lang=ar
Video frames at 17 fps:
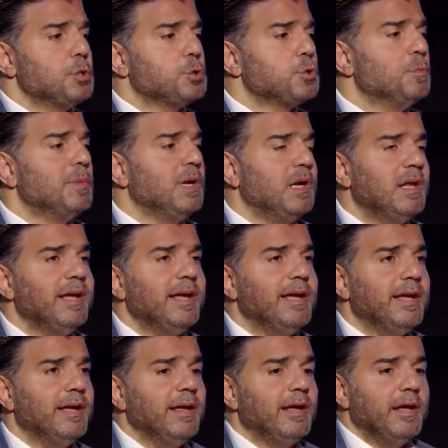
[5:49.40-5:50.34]
شو
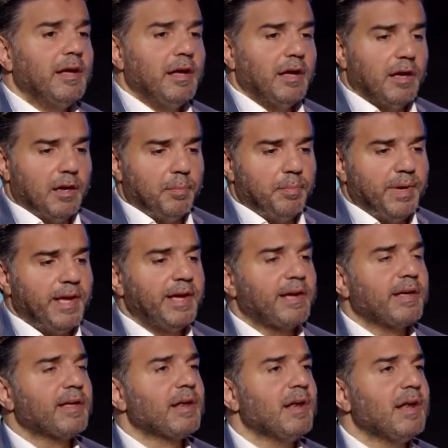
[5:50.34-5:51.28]
منلاقي
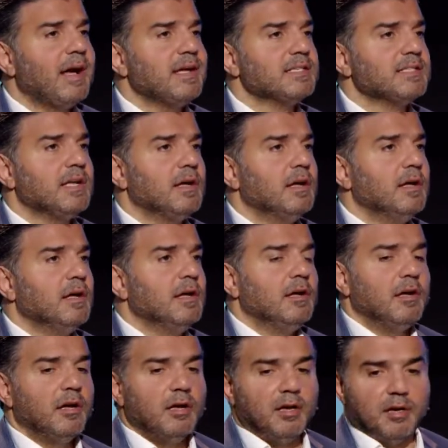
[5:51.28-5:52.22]
باخر لحظه
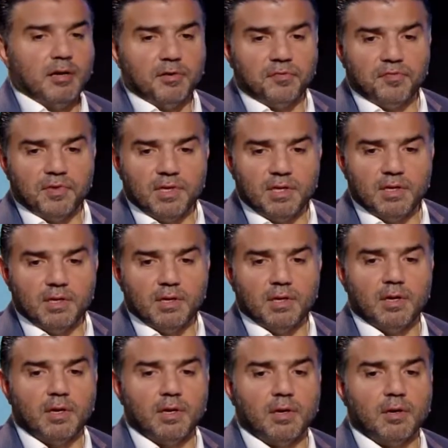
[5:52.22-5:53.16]

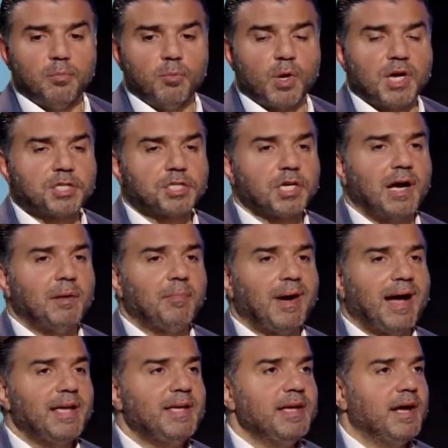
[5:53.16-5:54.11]
في مرشح
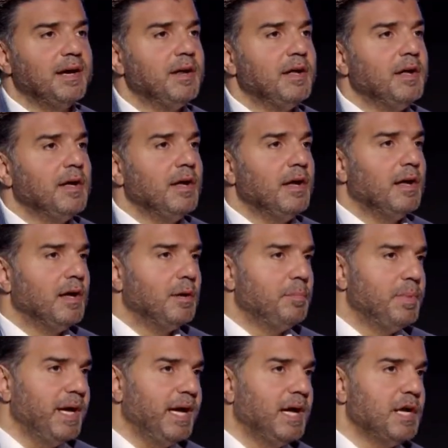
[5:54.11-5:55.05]
معين
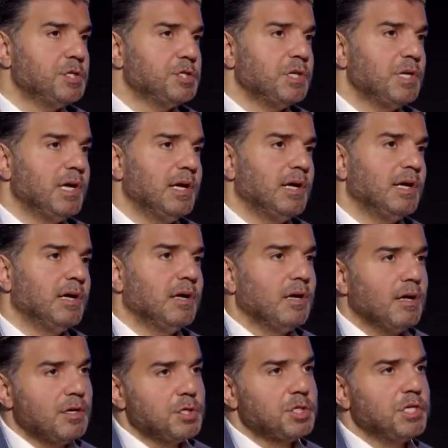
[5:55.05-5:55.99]
بحاجه
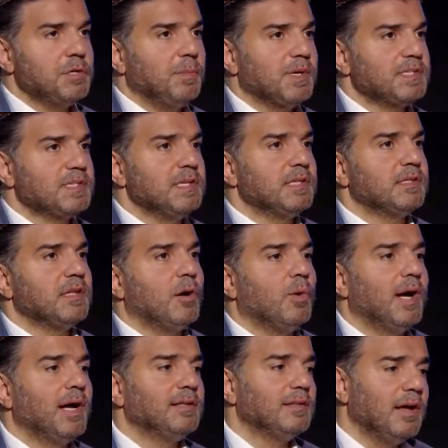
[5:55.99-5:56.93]
لشيء بسيط
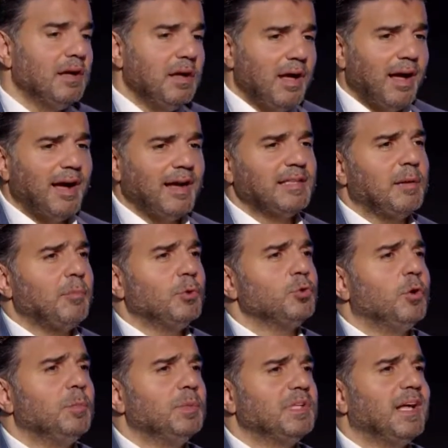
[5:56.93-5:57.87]
او هيدا هيدا
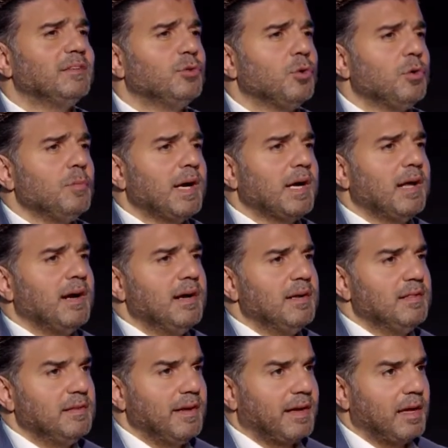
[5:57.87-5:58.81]
موضوع بتقدره المكنه
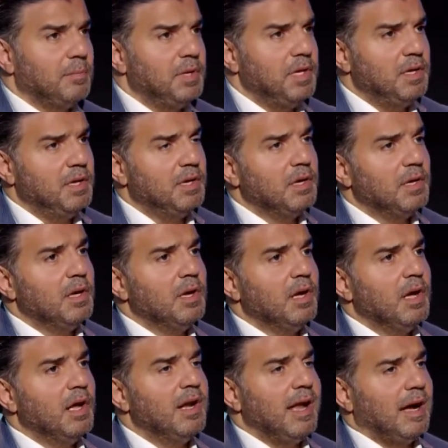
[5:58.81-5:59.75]
الانتخابيه
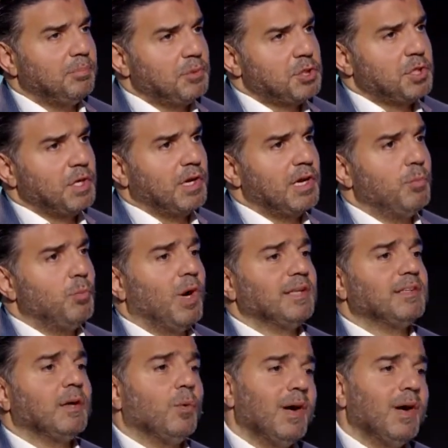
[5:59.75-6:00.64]
اللي عم تشتغل بوقتها